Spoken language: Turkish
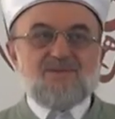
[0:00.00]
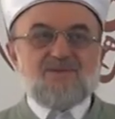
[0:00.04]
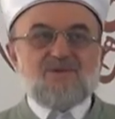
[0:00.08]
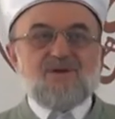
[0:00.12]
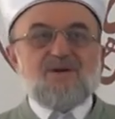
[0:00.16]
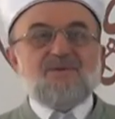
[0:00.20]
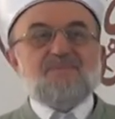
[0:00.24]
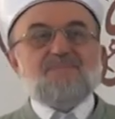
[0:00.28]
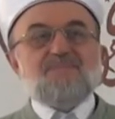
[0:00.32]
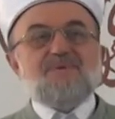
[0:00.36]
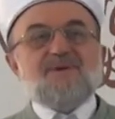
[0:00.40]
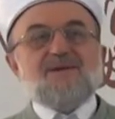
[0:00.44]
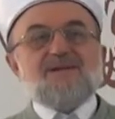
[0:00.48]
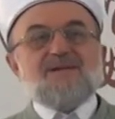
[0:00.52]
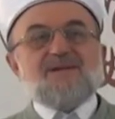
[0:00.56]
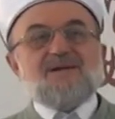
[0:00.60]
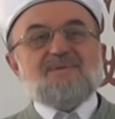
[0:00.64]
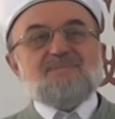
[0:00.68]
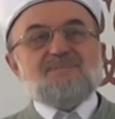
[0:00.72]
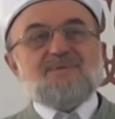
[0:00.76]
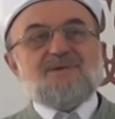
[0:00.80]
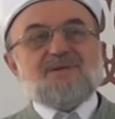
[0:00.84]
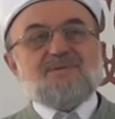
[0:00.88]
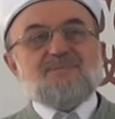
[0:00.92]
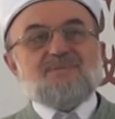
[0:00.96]
Son
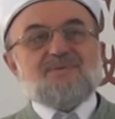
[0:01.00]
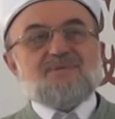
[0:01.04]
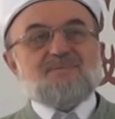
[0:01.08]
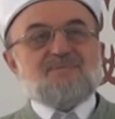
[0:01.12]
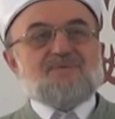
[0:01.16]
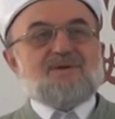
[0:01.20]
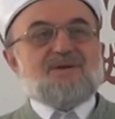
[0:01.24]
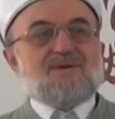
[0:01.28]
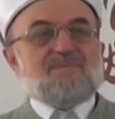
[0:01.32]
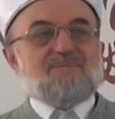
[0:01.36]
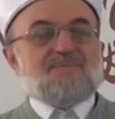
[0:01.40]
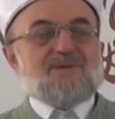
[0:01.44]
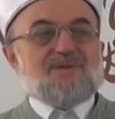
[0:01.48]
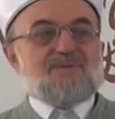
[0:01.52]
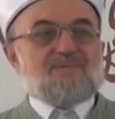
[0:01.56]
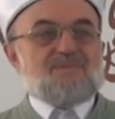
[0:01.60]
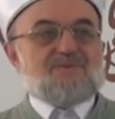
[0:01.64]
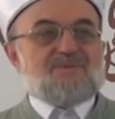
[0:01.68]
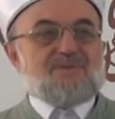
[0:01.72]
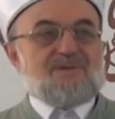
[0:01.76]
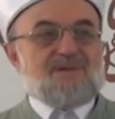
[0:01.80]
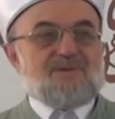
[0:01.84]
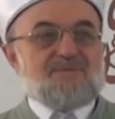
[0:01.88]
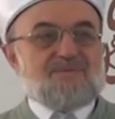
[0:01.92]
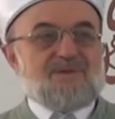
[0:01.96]
peygamberimiz Muhammed
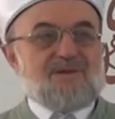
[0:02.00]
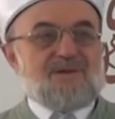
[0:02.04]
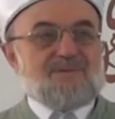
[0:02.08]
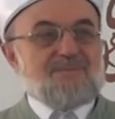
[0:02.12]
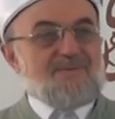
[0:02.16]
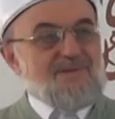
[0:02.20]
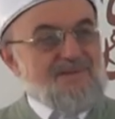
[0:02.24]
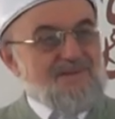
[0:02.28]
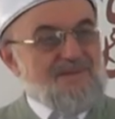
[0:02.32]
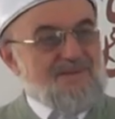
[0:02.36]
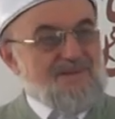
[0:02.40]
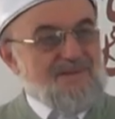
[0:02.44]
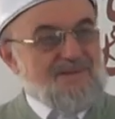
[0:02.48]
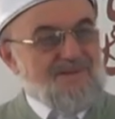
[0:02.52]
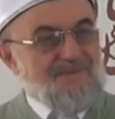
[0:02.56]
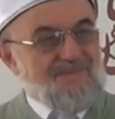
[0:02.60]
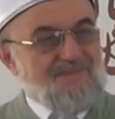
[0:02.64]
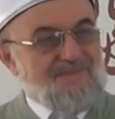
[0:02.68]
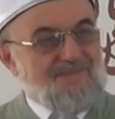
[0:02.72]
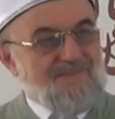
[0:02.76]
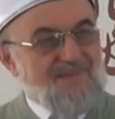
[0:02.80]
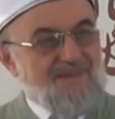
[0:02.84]
Mustafa'mızdır.